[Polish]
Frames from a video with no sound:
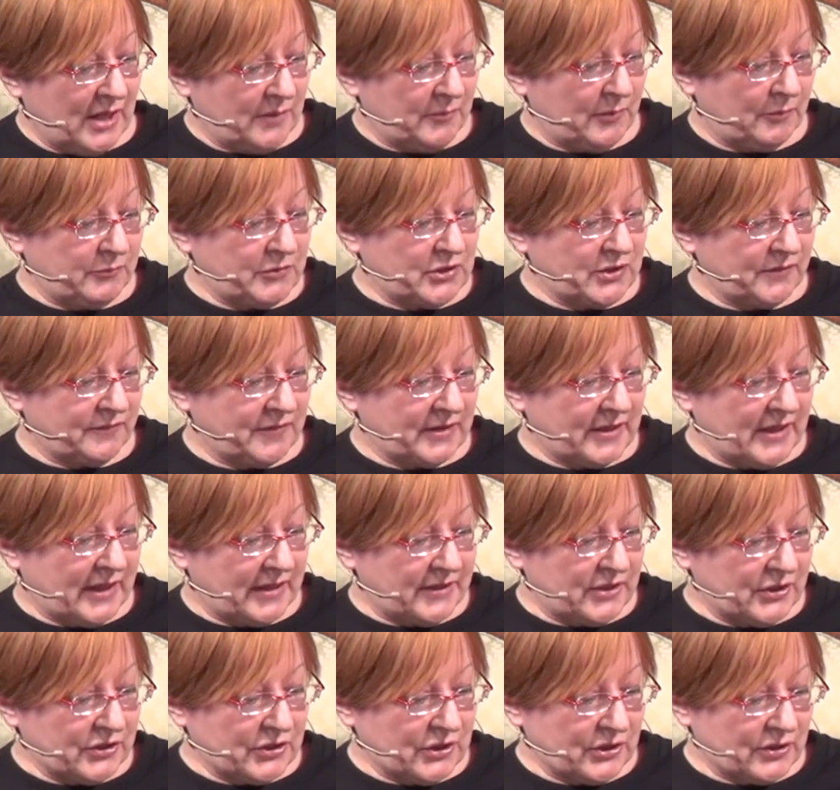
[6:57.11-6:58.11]
bo mi się
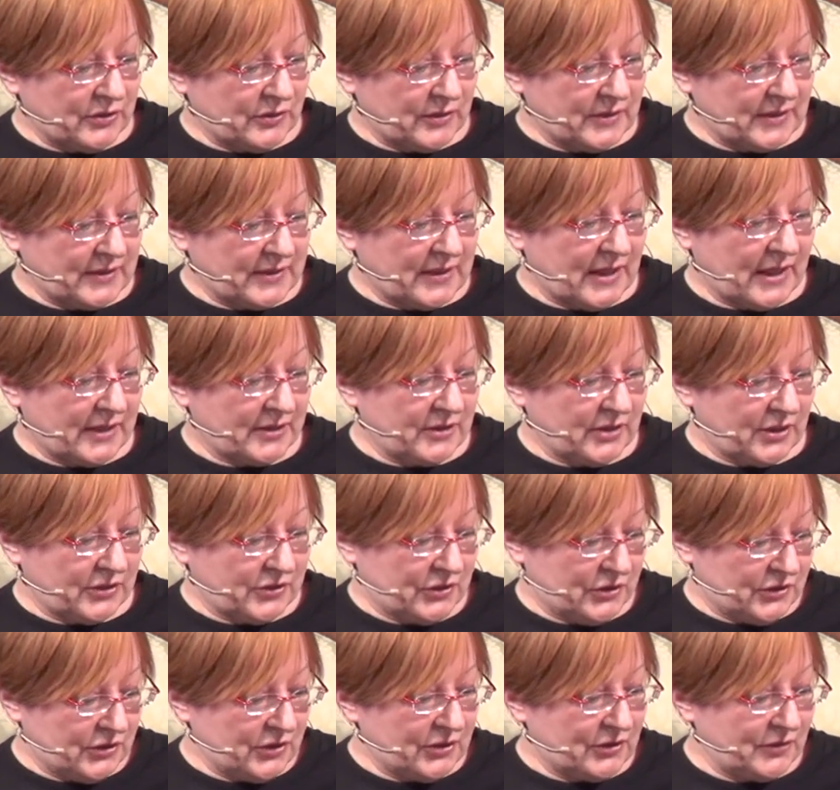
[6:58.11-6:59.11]
wydaje, że to jest tak,
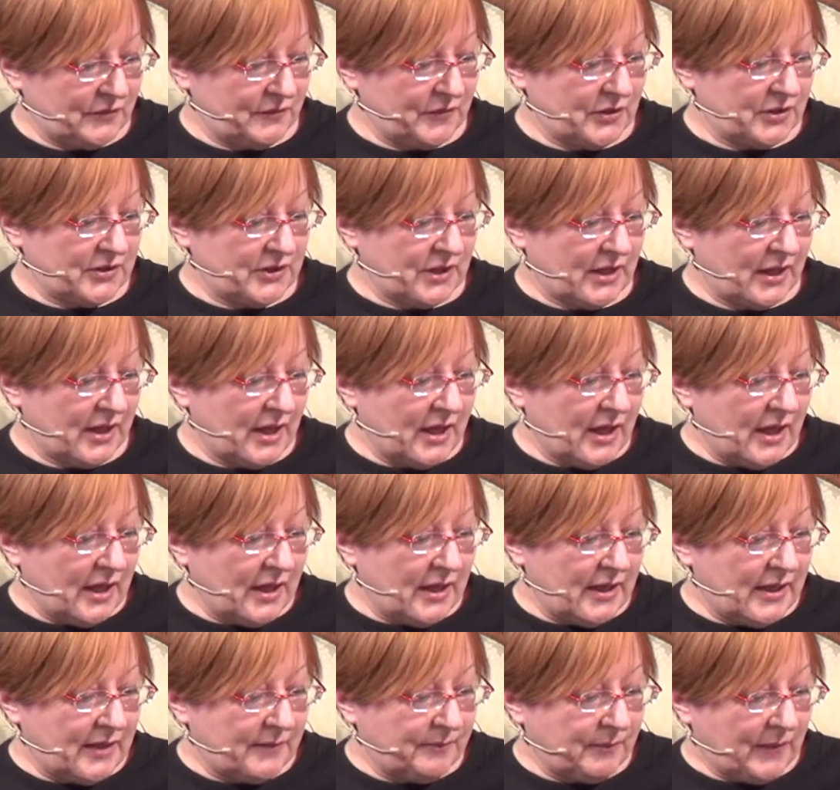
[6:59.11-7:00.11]
znaczy rzeczywiście
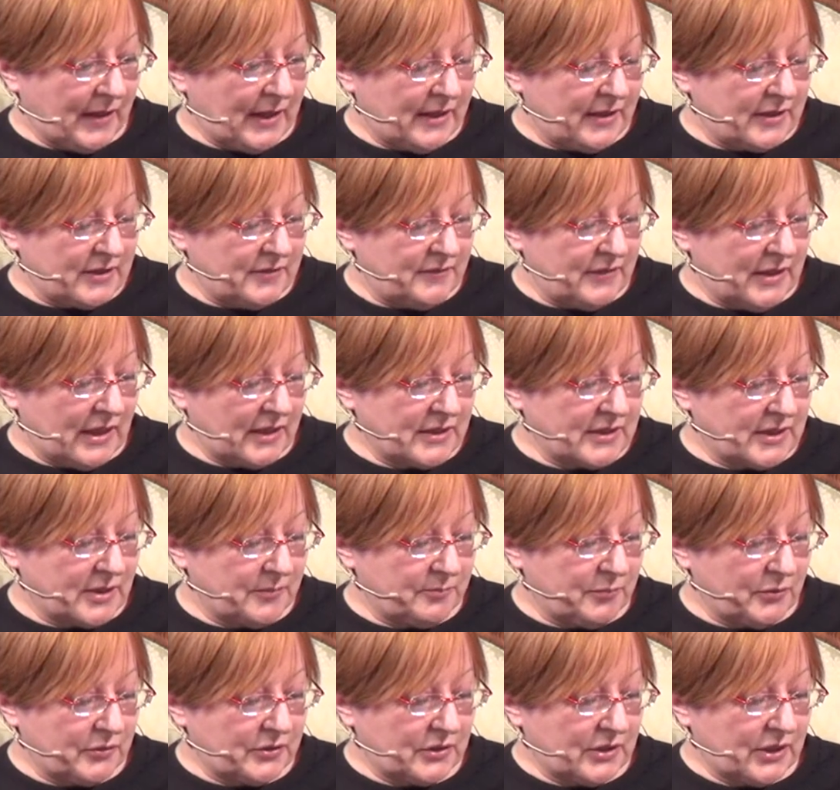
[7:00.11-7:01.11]
e, Swinarski
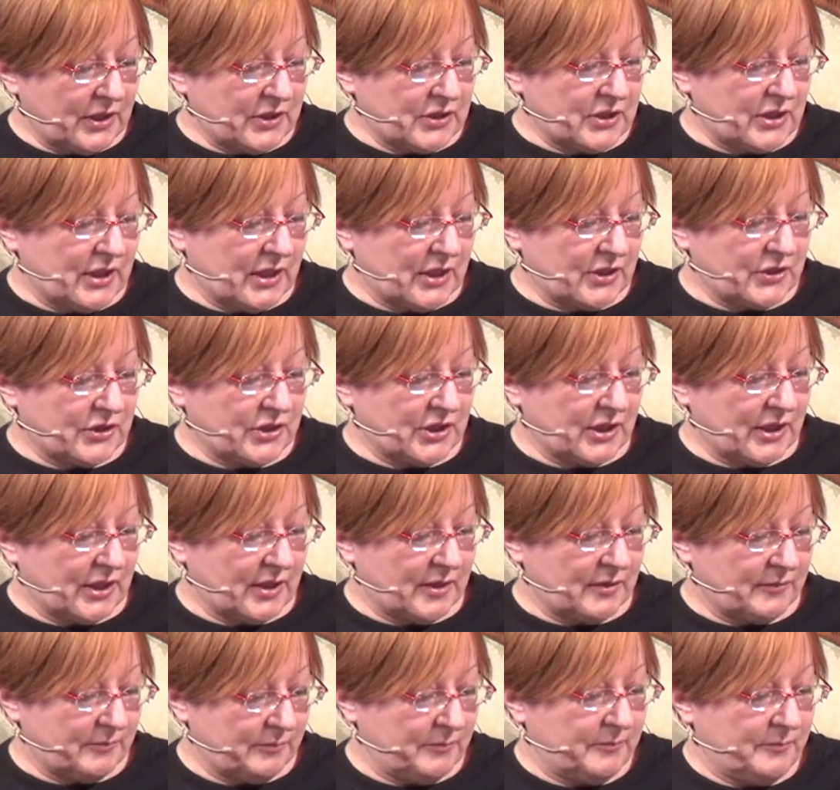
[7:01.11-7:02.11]
podkreśla, że
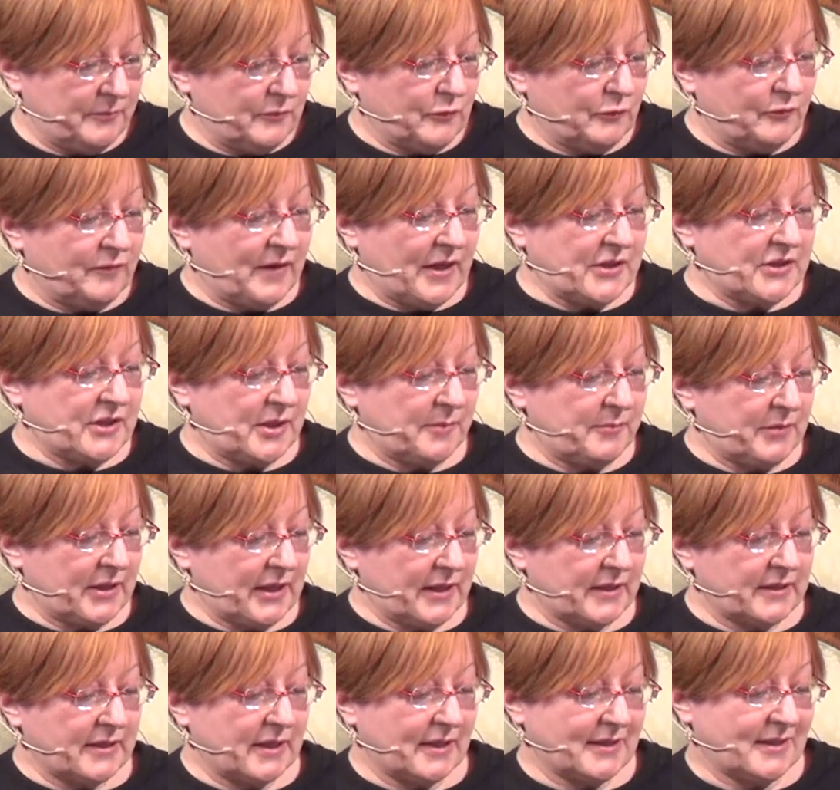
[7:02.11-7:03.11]
uważa
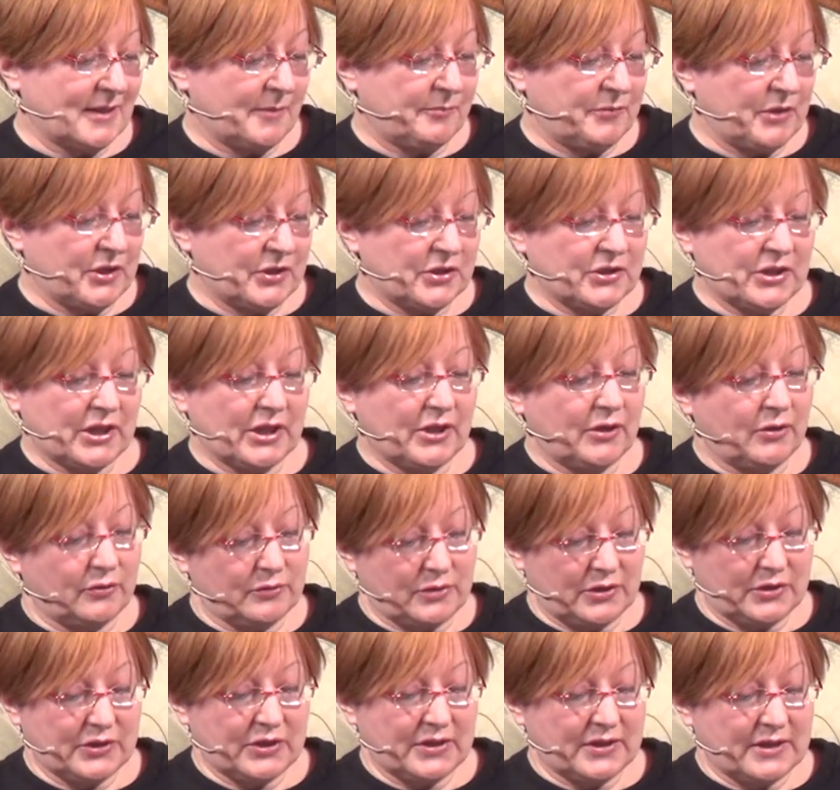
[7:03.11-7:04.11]
Brechta za pierwszego
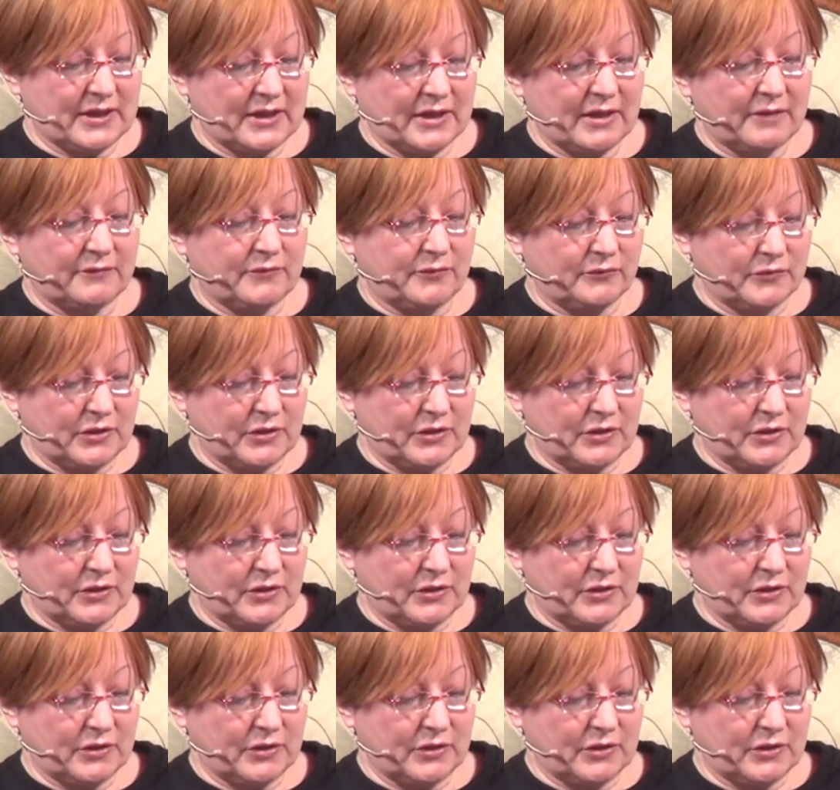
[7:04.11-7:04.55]
reżysera w